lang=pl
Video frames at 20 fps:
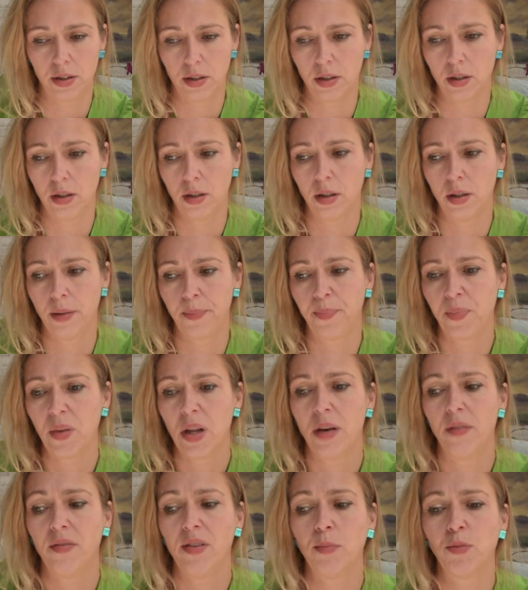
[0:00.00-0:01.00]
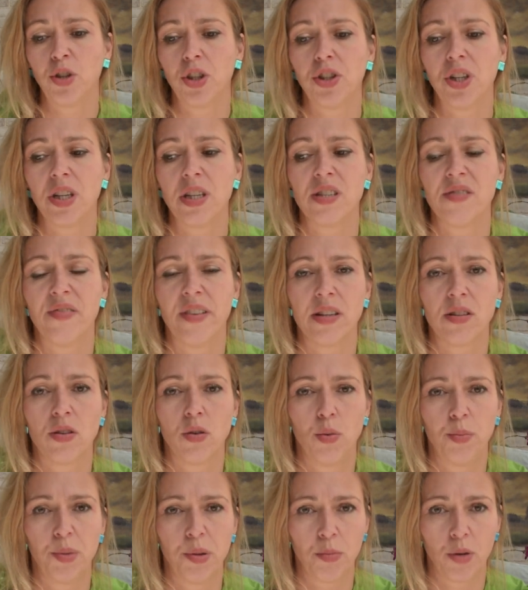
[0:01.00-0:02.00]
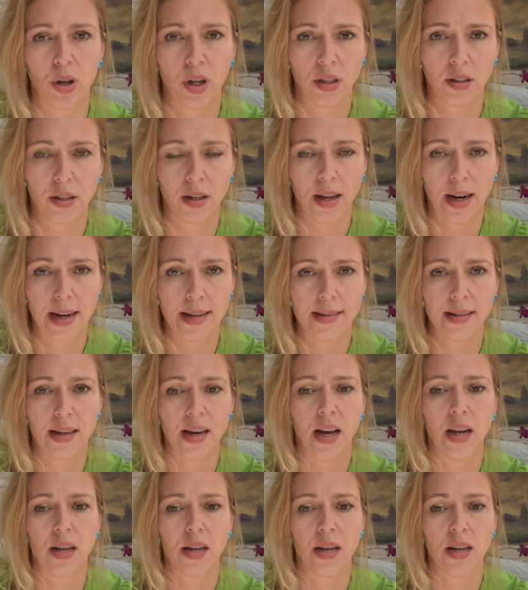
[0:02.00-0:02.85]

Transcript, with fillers: E, wiem, że część z Was lubi moje dygresje,